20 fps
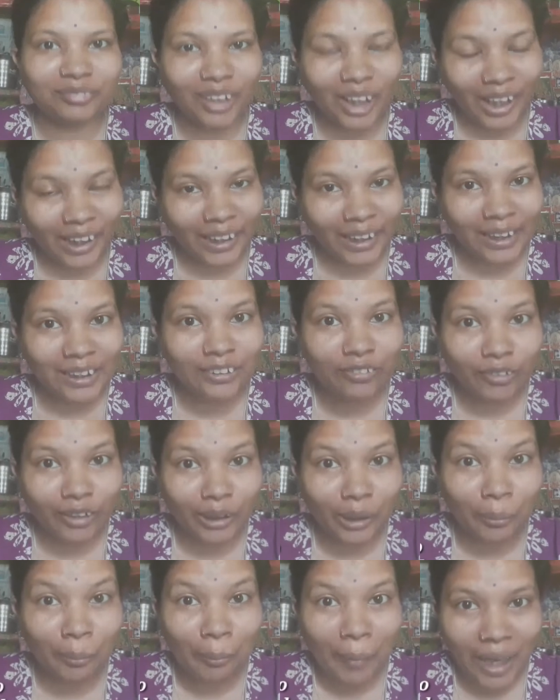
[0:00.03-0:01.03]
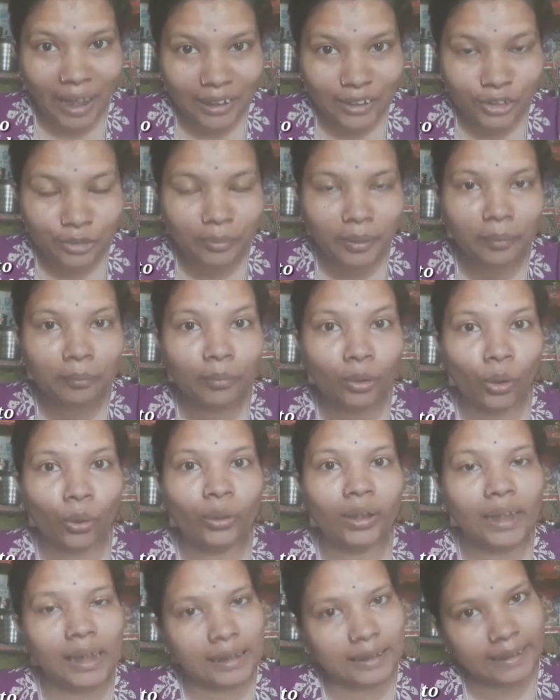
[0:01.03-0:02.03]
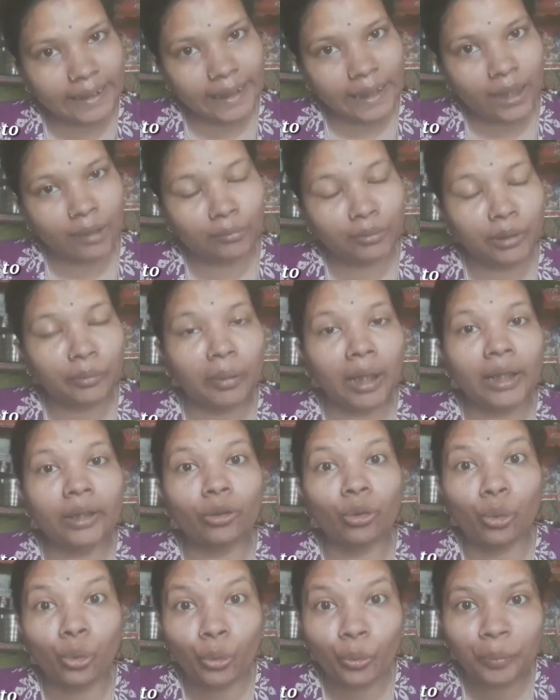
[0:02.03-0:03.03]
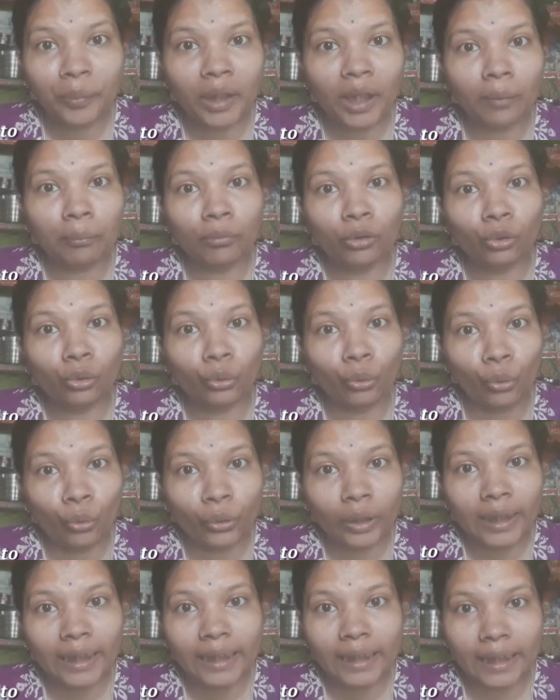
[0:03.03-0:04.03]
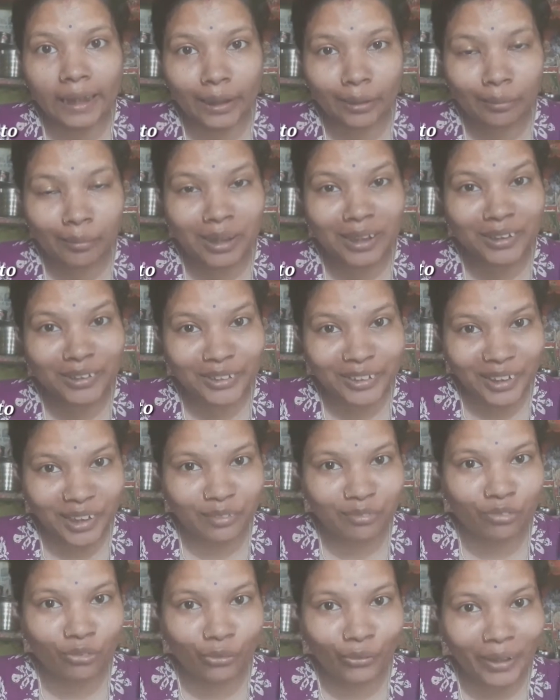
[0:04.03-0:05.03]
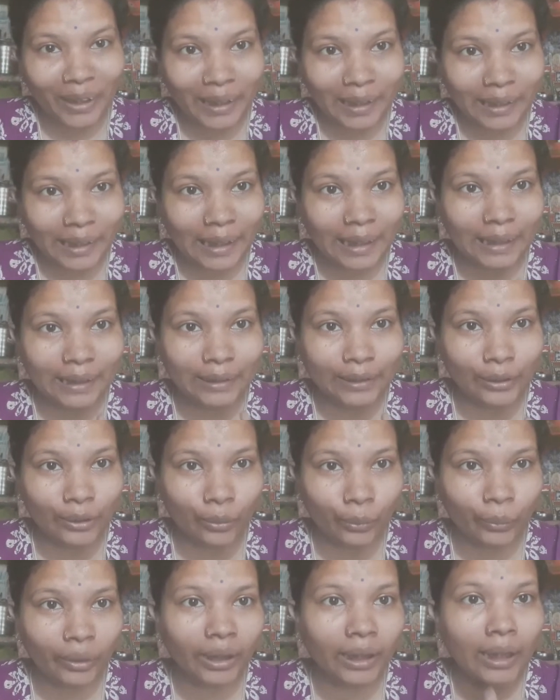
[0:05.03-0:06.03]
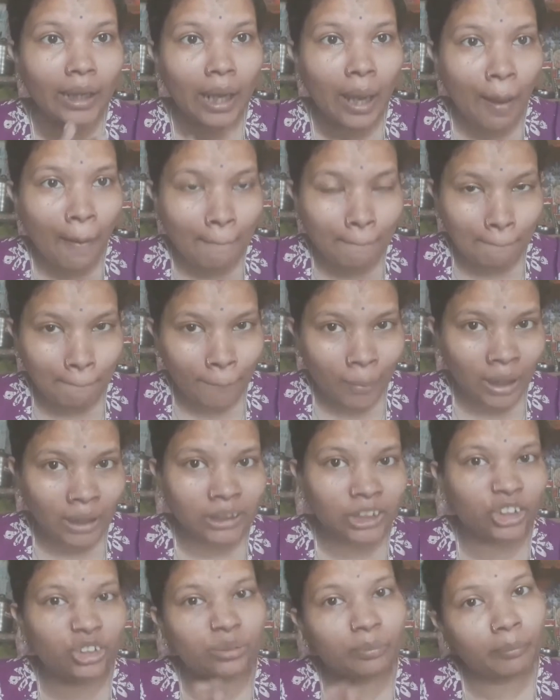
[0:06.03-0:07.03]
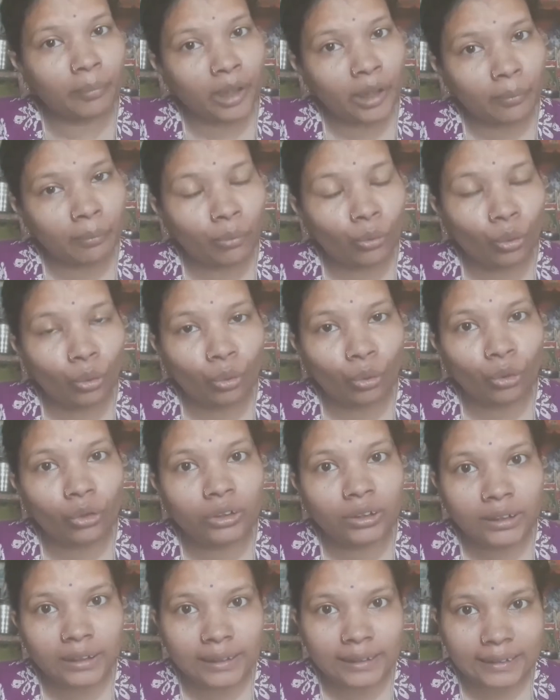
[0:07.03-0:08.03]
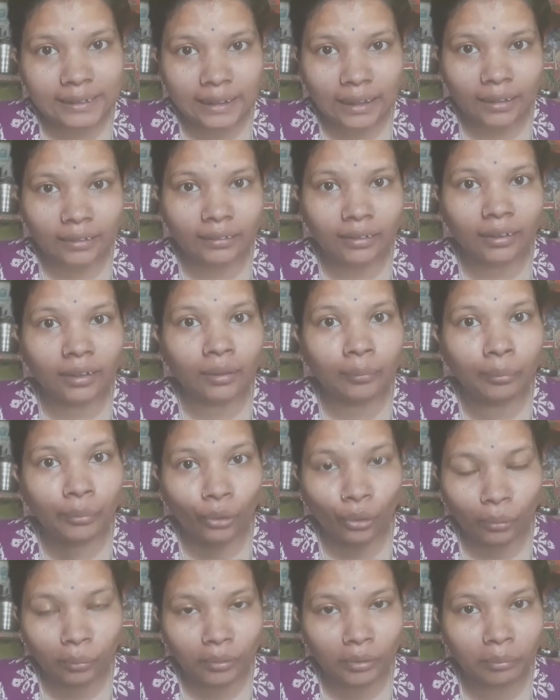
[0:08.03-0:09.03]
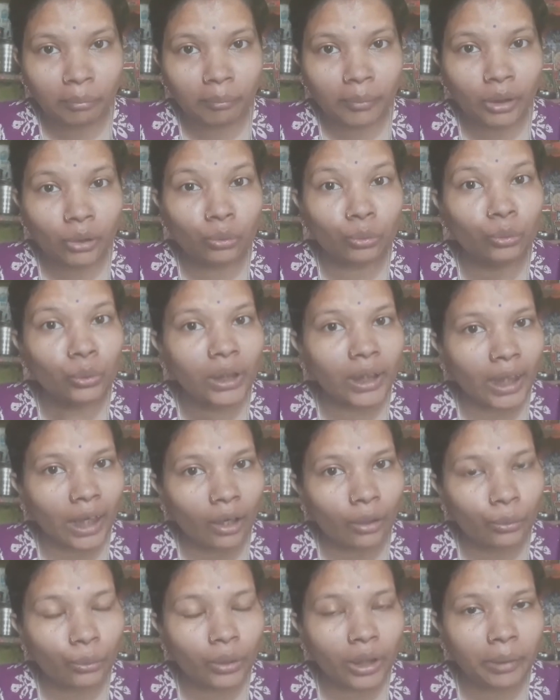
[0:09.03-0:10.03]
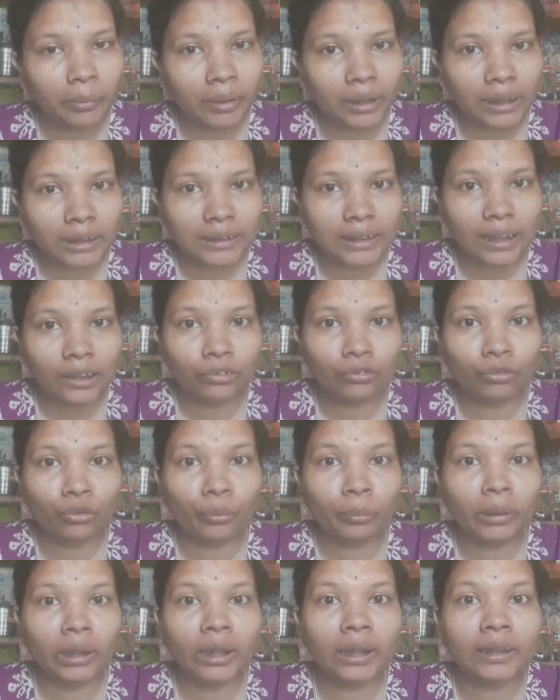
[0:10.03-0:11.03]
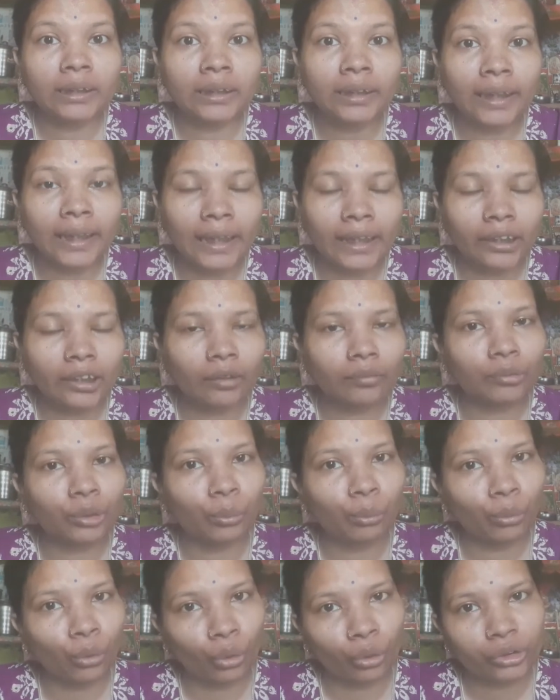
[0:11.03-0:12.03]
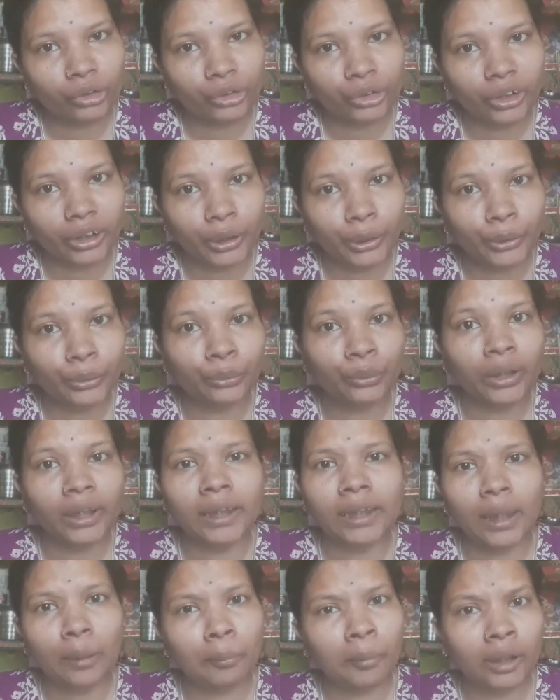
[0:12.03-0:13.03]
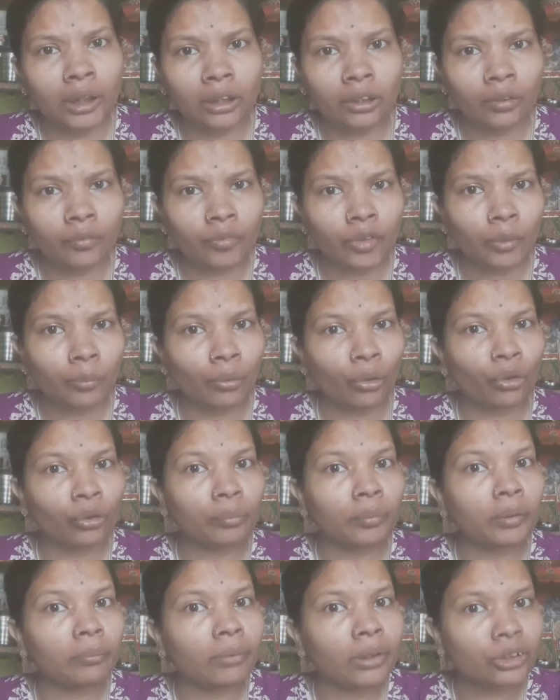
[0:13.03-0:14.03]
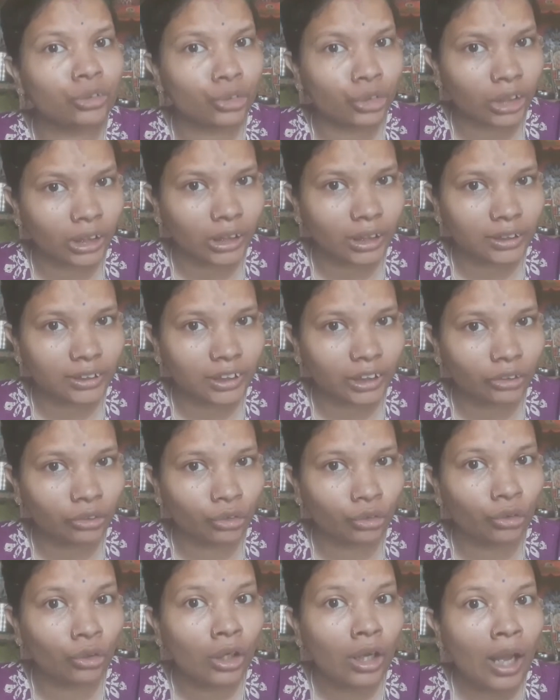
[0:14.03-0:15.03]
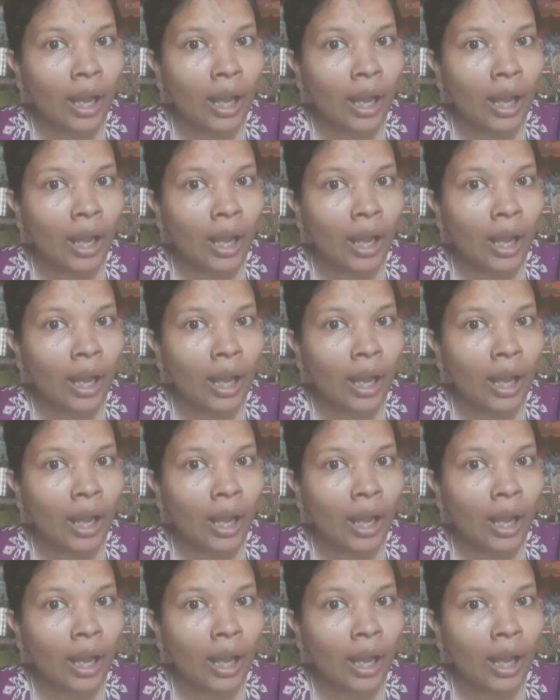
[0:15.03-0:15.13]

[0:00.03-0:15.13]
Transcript: हाय गाइज़ वेलकम बैक टू माई ब्लॉग कैसे हैं आप सब आई होप कि आप लोग होंगे घर में सेफ़ होंगे एंड हेल्दी होंगे बट मैं बहुत ही ज़्यादा प्रॉब्लम में हूँ क्या हुआ है मेरे साथ वो मैं एंड ऑफ द ब्लॉग शेयर करूँगी या मिडिल ऑफ द ब्लॉग भी मैं शेयर कर सकती हूँ